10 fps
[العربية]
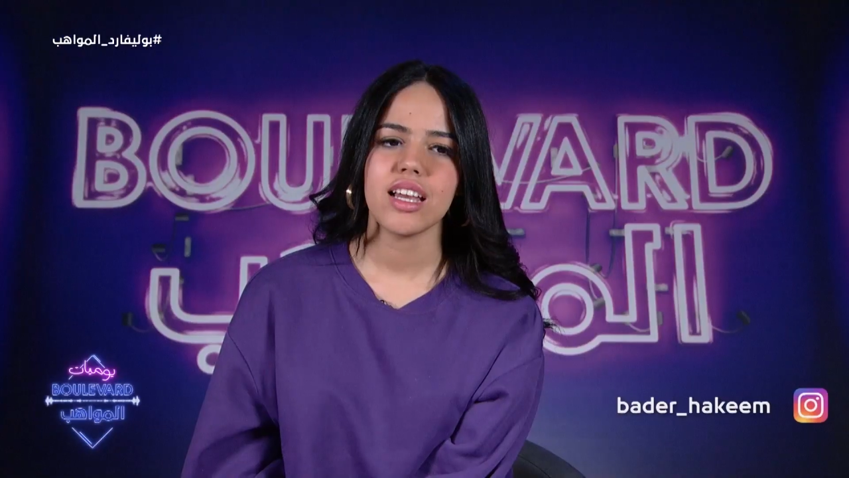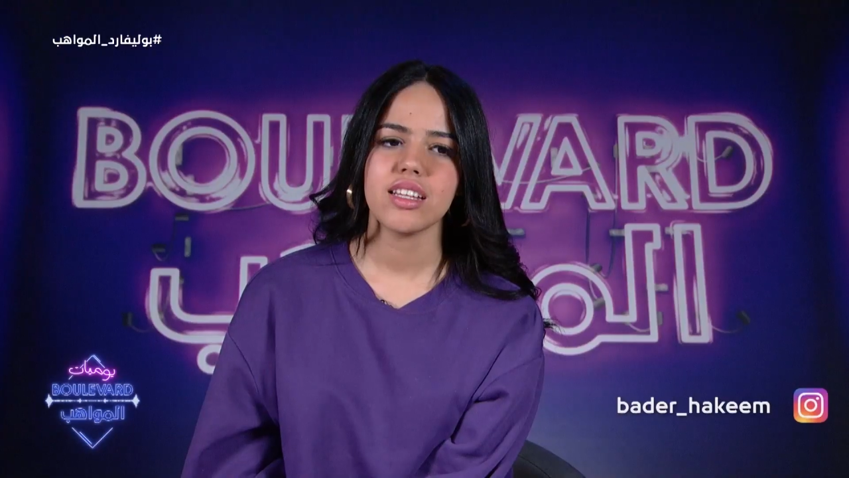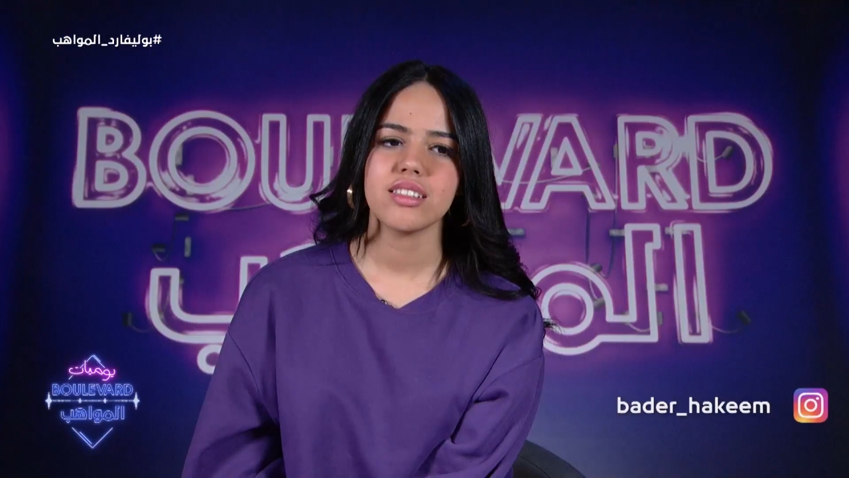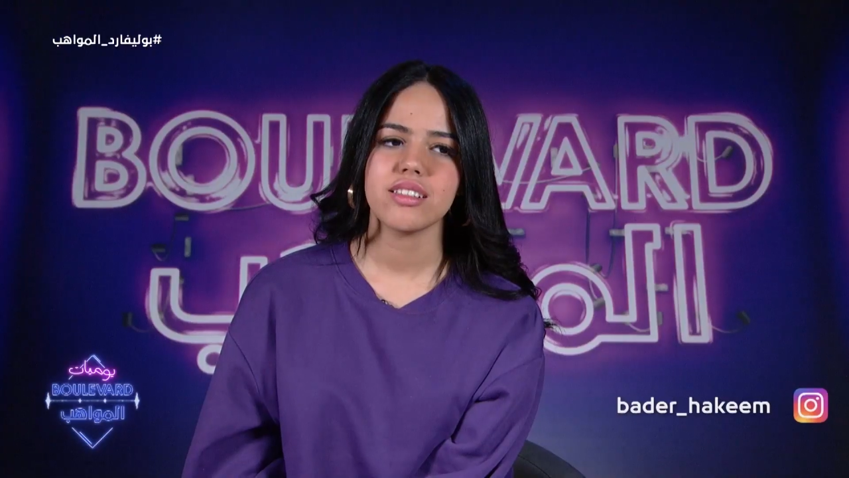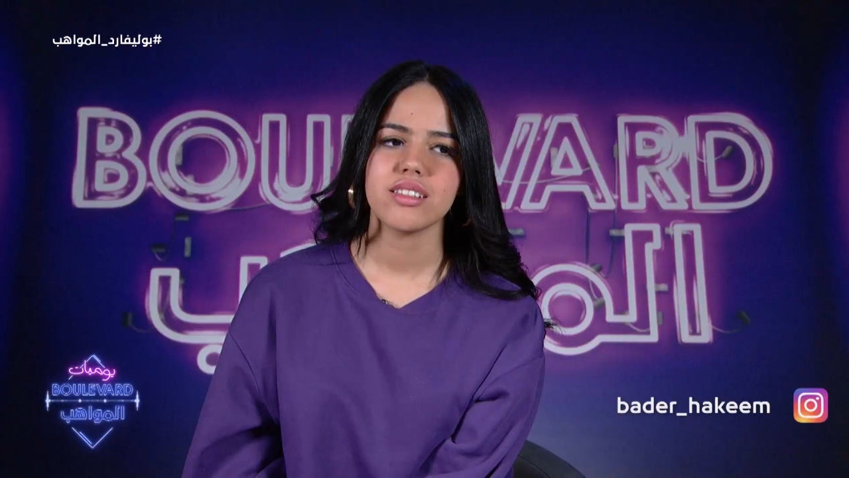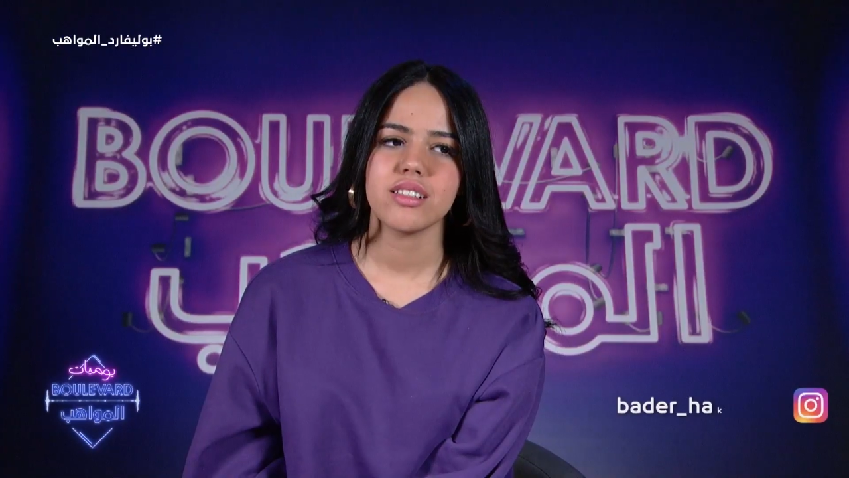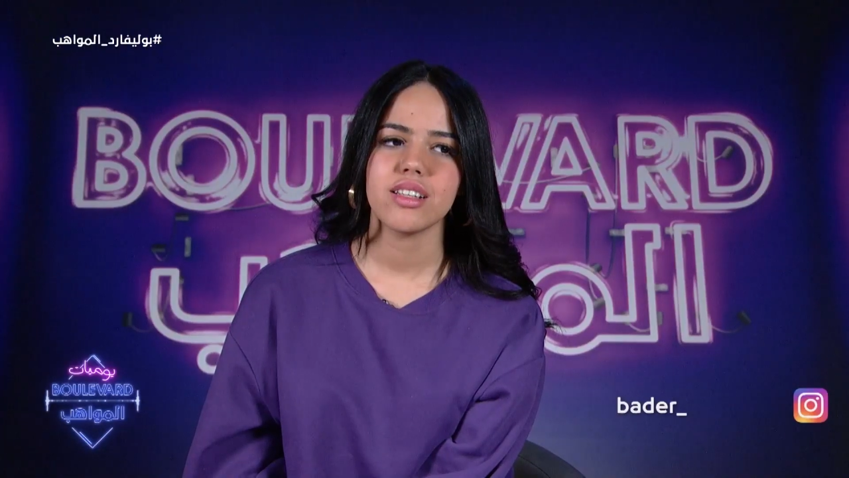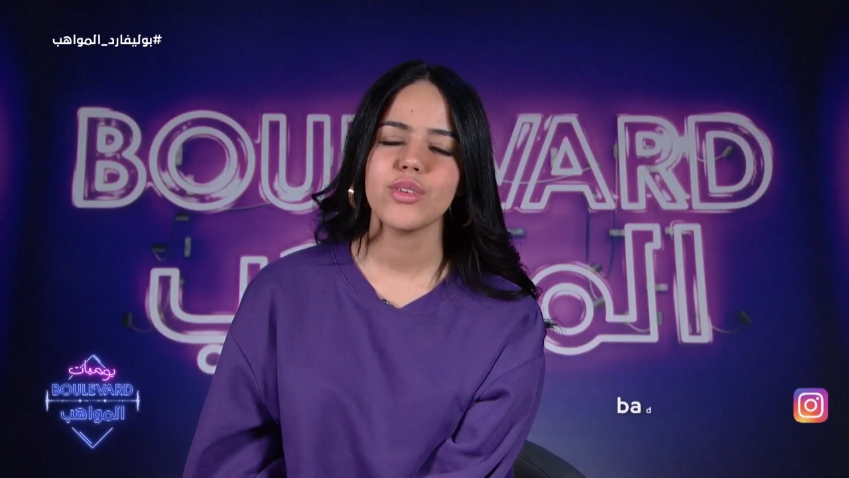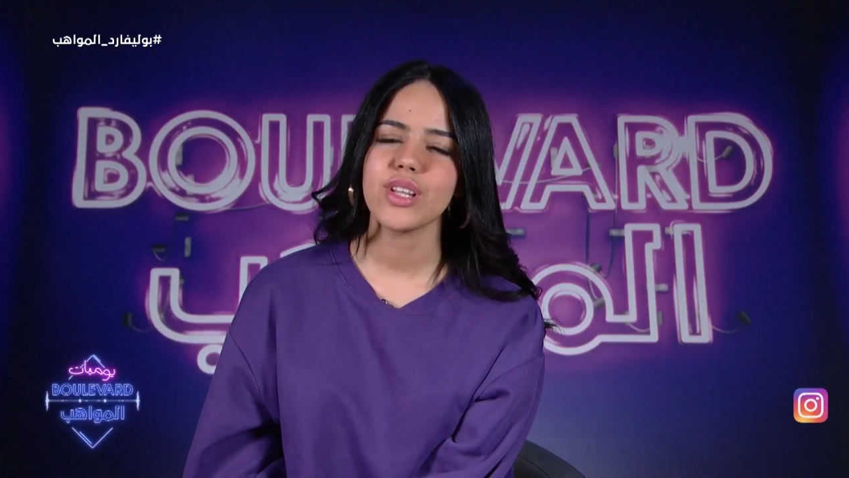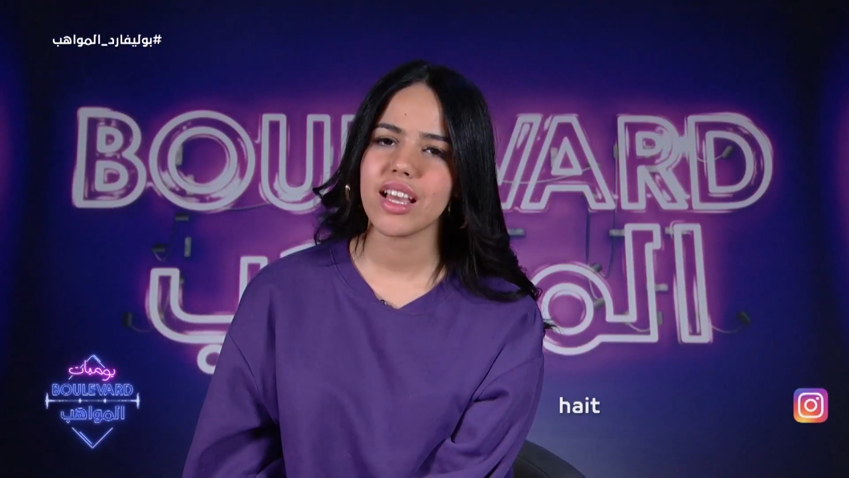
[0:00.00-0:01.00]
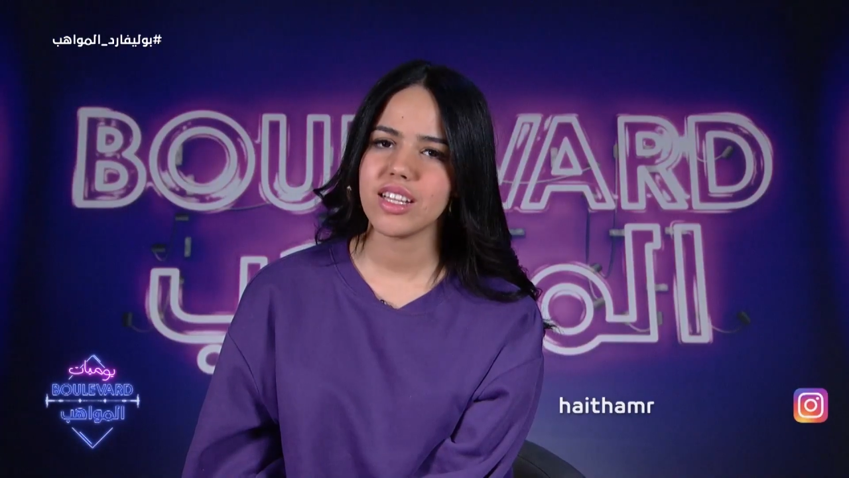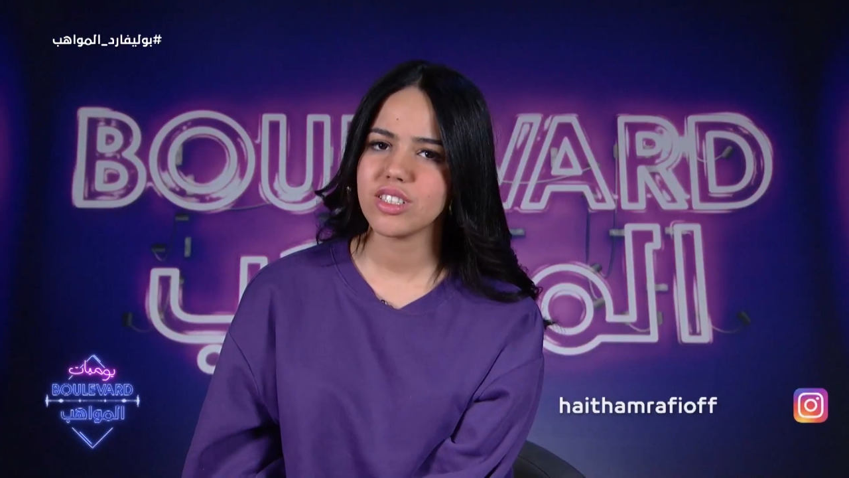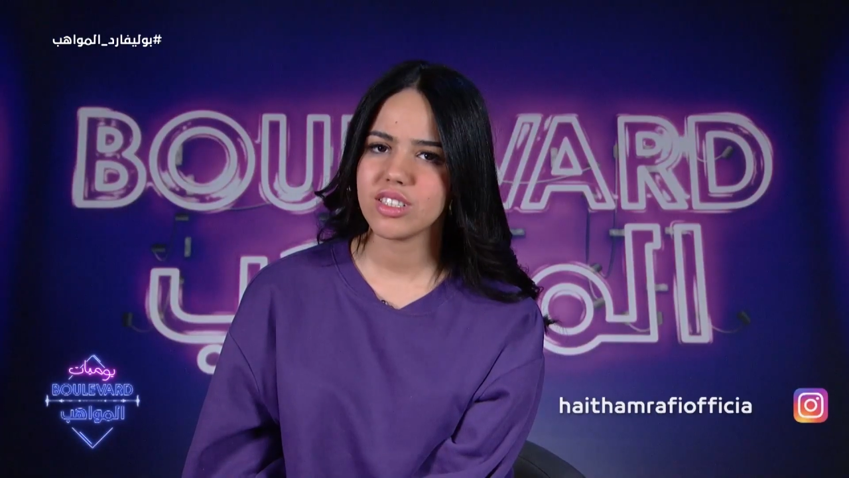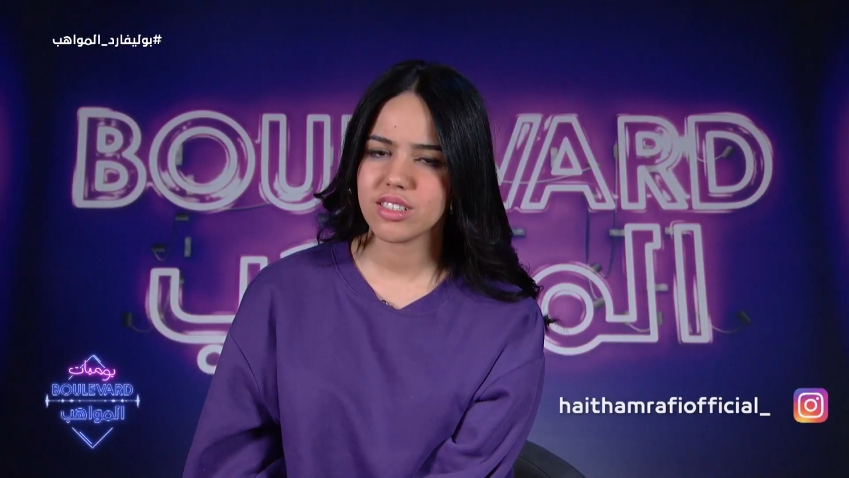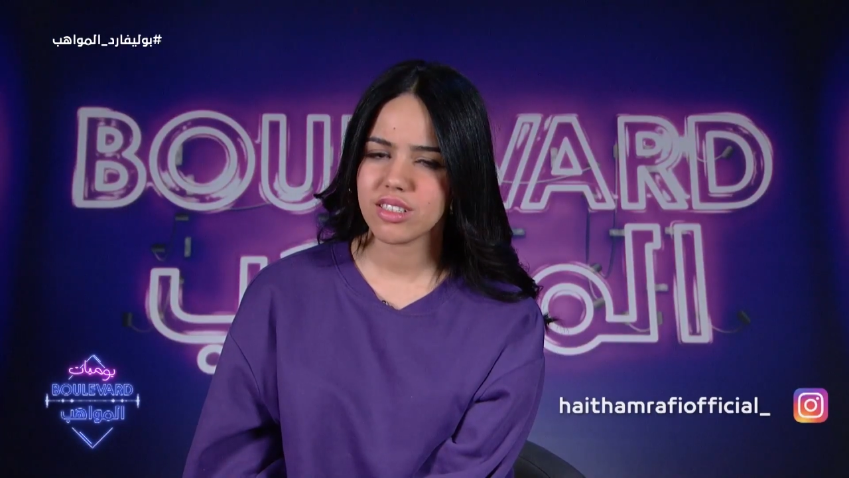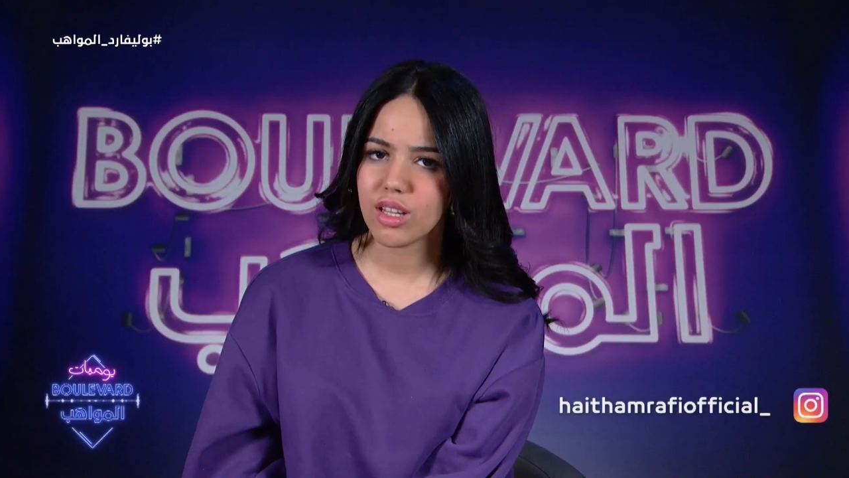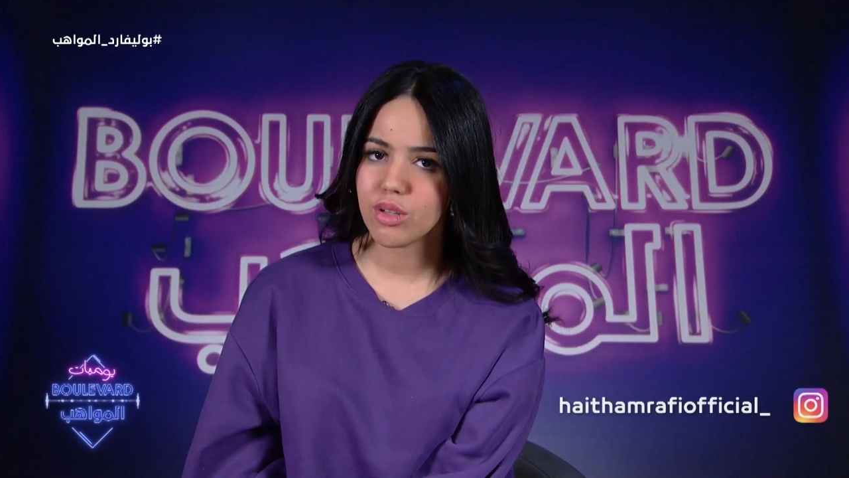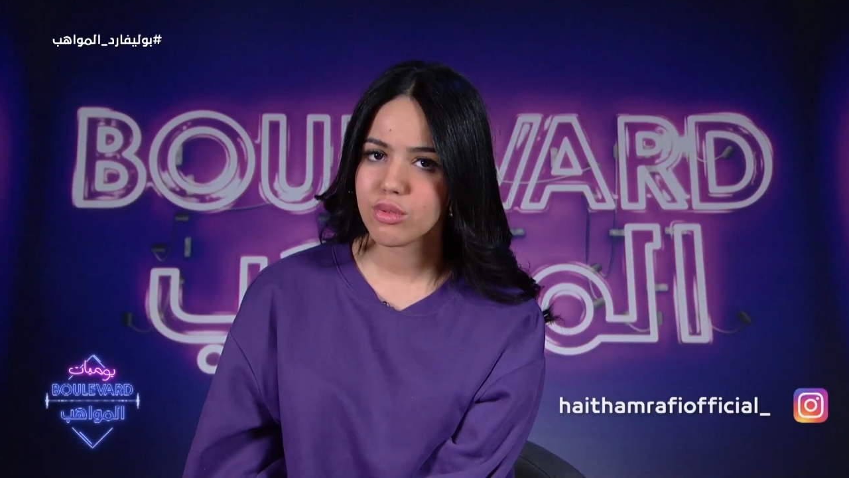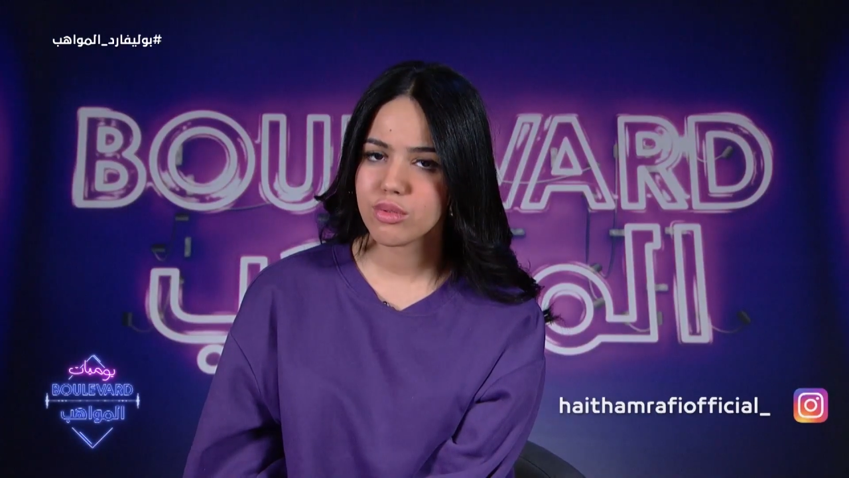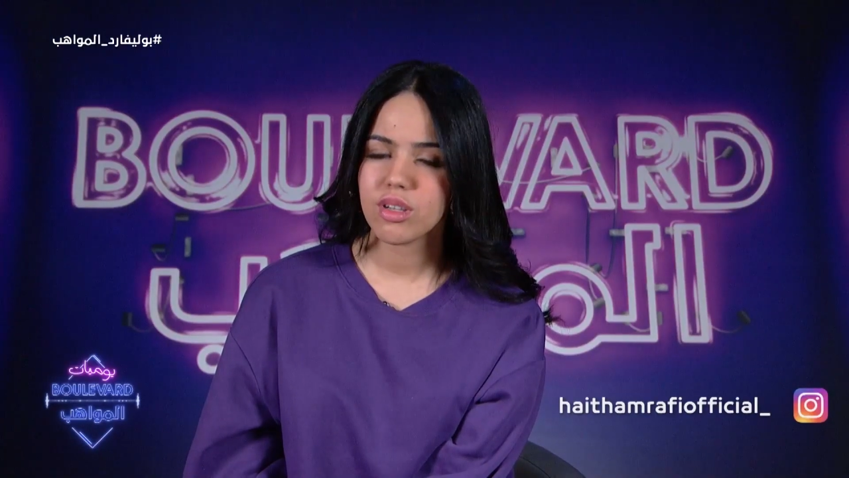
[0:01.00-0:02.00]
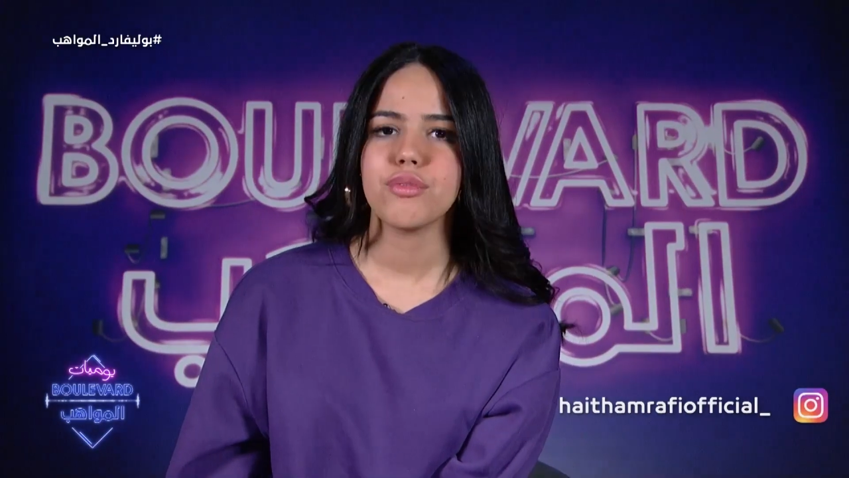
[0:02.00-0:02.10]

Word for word: على خاطر لون الخليجي حلو